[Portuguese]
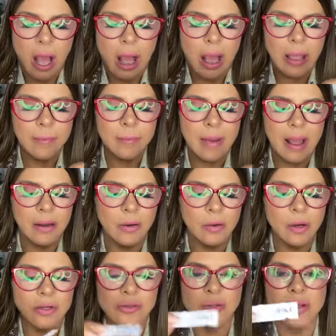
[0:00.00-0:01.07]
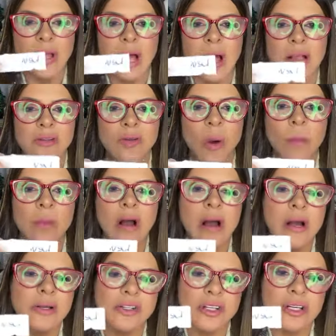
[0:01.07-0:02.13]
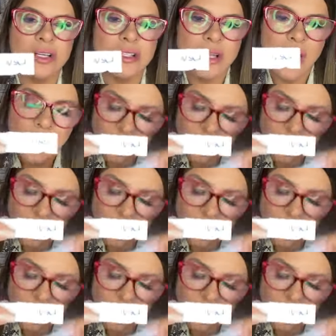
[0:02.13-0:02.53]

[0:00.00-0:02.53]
Ai, Mário, eu gosto das românticas.